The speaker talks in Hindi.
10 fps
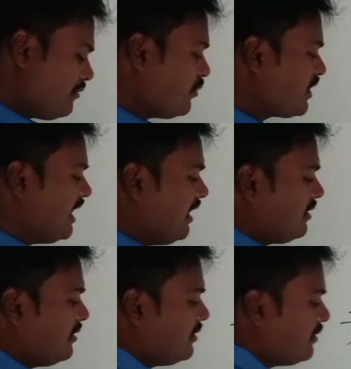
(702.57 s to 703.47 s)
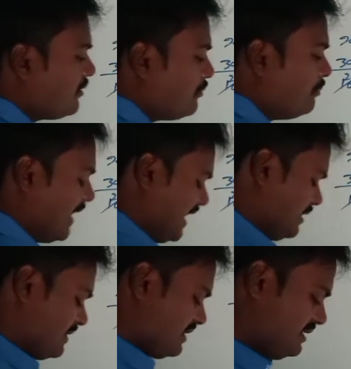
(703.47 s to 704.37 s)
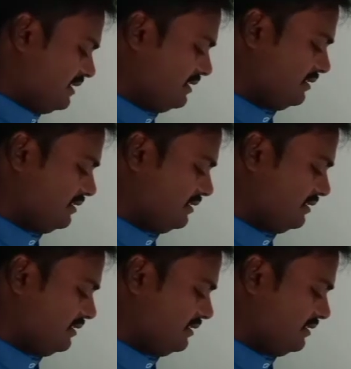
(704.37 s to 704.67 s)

वो क्या है बाईस परसेंट